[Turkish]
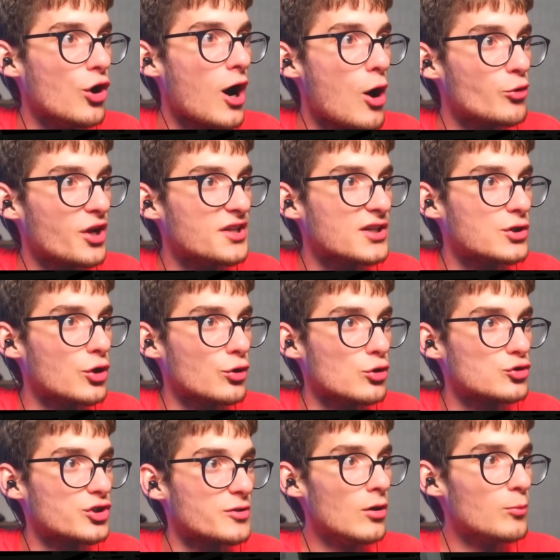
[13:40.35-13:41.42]
Aa orayı da kırıyor
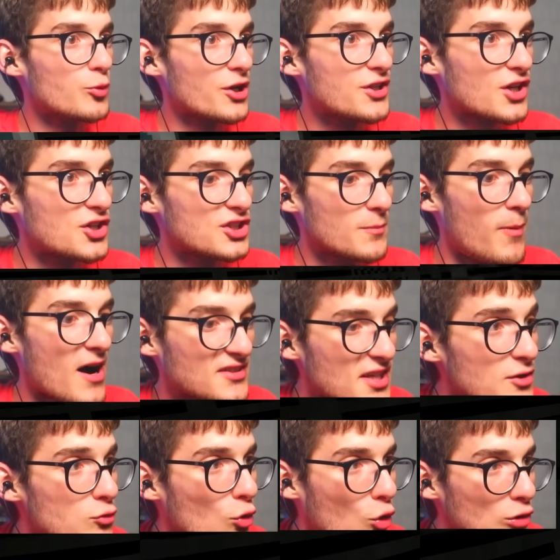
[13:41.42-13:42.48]
dostlarım. Burayı da kırdı.
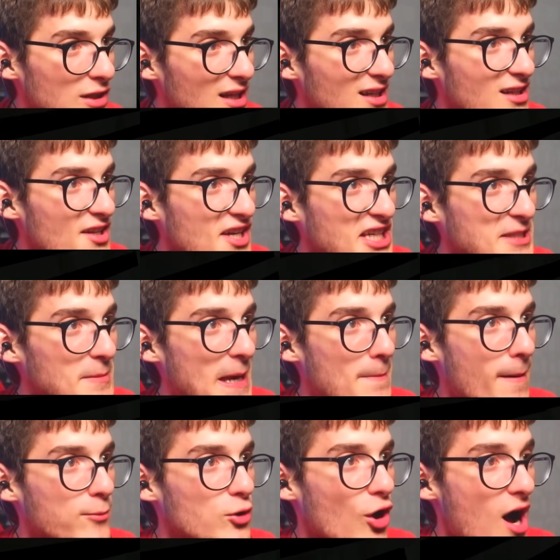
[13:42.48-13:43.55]
Baksanıza o kollarla el hareketi bile
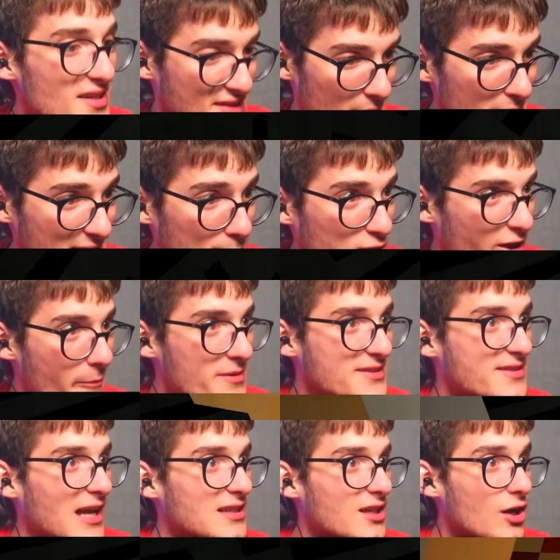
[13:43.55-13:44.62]
yapabiliyor. Aa Samantha bu sefer beni
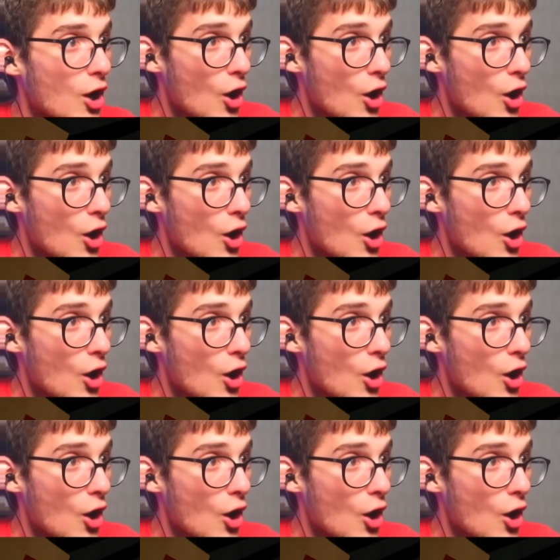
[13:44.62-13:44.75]
saldı.